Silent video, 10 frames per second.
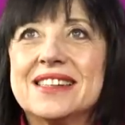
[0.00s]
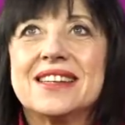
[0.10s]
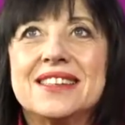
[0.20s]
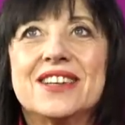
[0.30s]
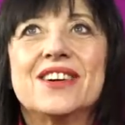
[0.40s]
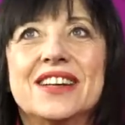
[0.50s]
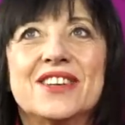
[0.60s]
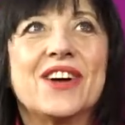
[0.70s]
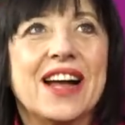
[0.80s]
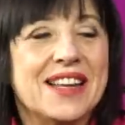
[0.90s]
z,
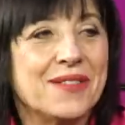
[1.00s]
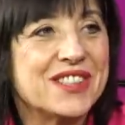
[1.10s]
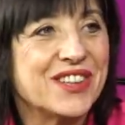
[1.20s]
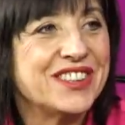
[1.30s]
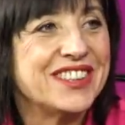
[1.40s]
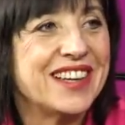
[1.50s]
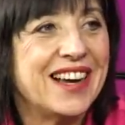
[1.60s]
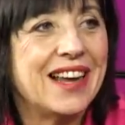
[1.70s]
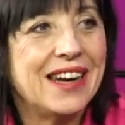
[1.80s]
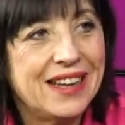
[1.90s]
ciągle doganiam coś,
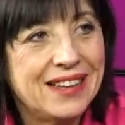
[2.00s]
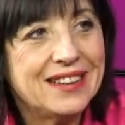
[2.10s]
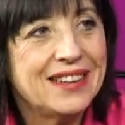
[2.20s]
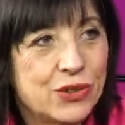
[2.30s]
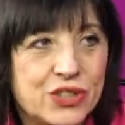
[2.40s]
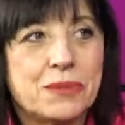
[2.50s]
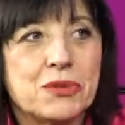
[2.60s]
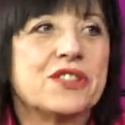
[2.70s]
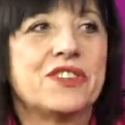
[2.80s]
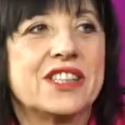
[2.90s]
ale już
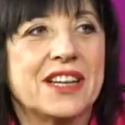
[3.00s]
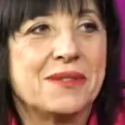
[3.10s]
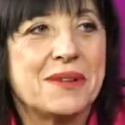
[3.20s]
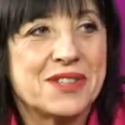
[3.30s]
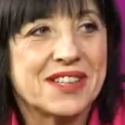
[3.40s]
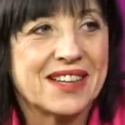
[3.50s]
się przyzwyczaiłam,